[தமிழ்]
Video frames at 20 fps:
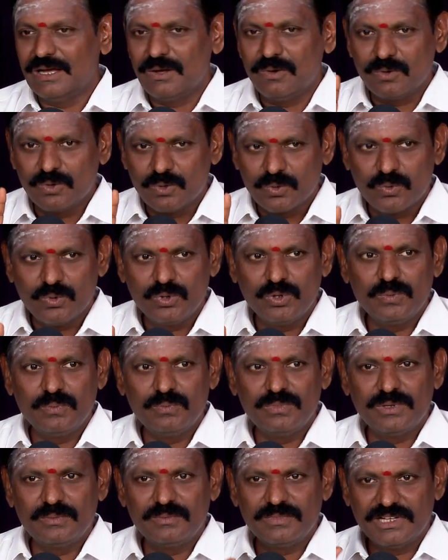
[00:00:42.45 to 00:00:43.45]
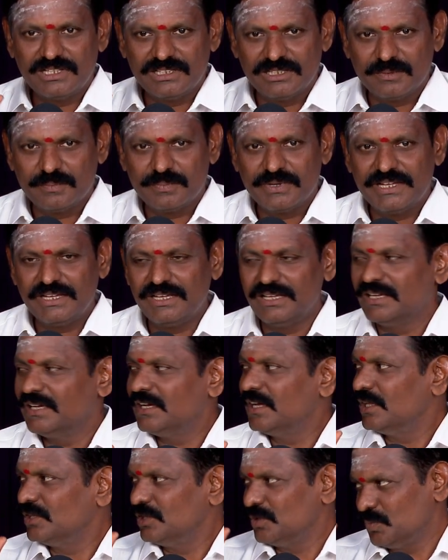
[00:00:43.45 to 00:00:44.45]
அவங்க குடும்பம் அந்த
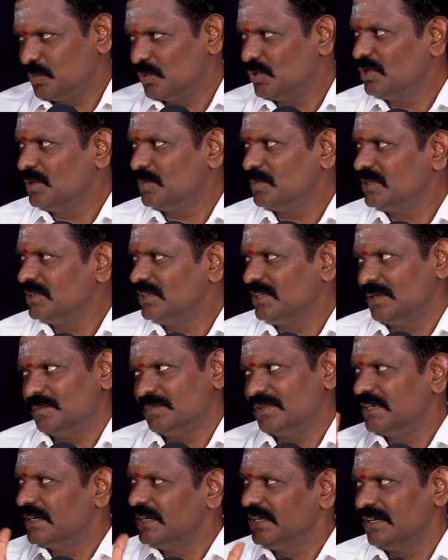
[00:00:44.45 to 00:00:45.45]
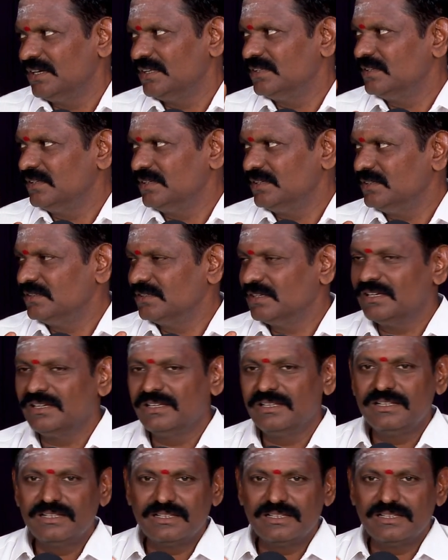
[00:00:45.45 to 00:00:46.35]
பையன் அந்த பொண்ணை பற்றி நமக்கு கிளியராக தெரியும்னா